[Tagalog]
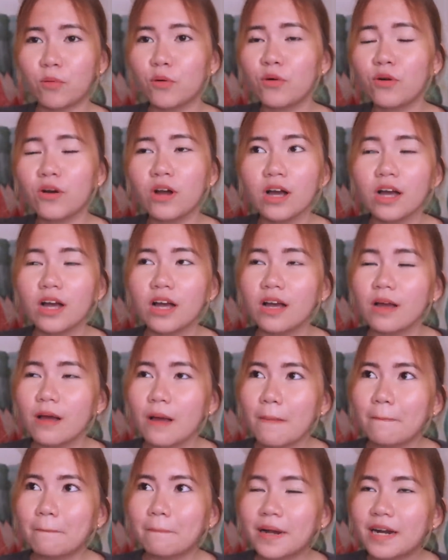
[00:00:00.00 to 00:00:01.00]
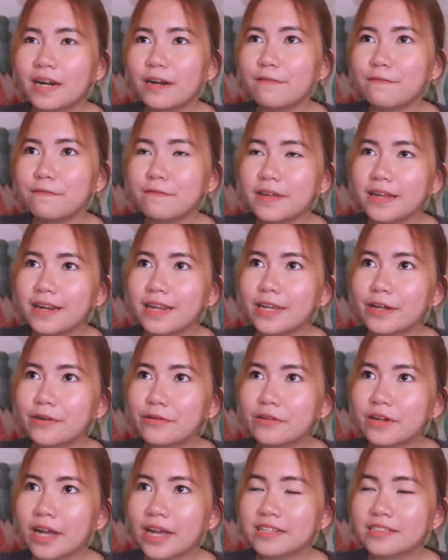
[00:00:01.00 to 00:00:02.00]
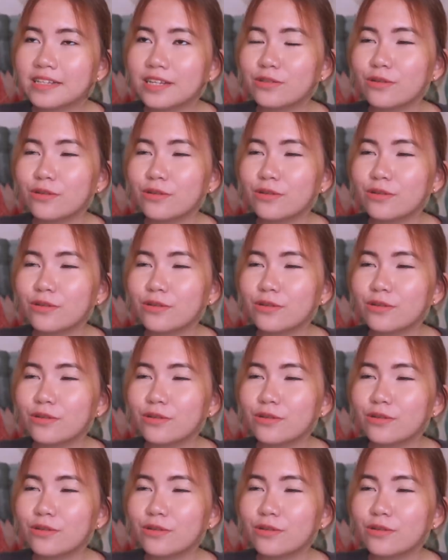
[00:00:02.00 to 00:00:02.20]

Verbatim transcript: Puro, parang feeling ko guys,